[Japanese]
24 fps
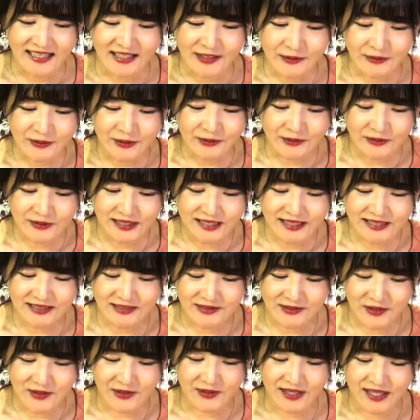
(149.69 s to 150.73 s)
ホトトギス
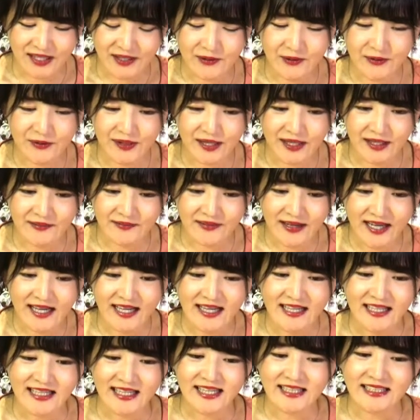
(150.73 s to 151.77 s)
の声は
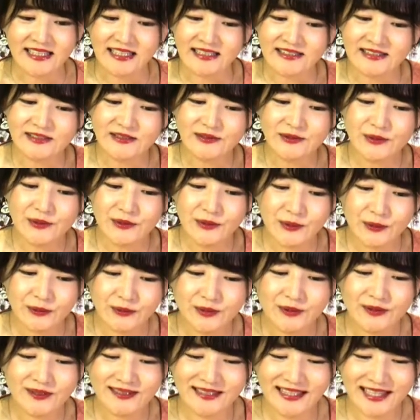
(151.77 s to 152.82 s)
夏の
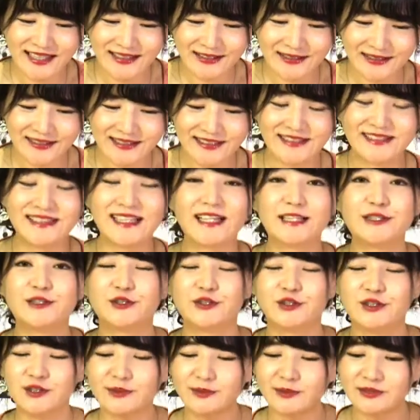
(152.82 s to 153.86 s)
訪れを告げる
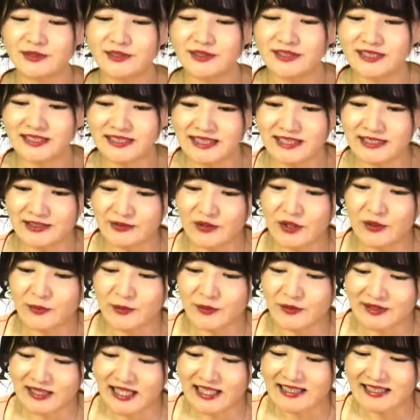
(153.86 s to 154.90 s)
風物詩と
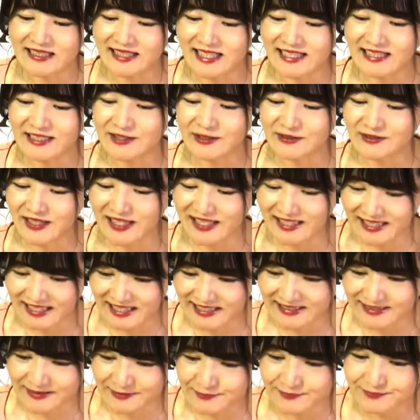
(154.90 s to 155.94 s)
もなっているわけで
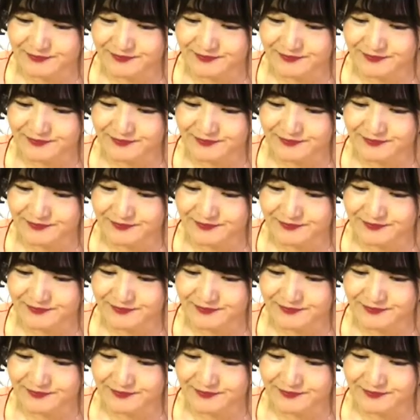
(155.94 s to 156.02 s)
す。